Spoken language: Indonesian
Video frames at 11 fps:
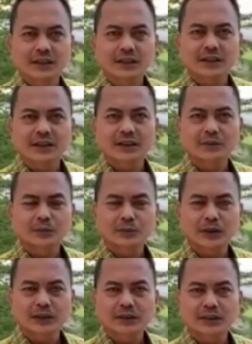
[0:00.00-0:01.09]
Saya
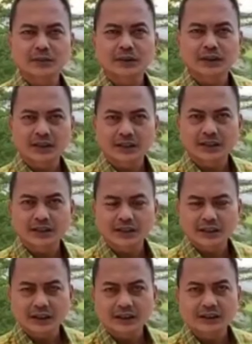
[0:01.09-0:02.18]
Bupati
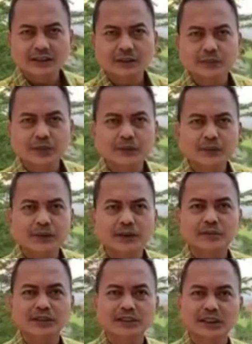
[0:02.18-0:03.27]
Majene Haji Fahmi
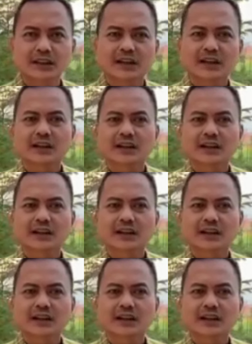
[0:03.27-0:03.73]
Masyara.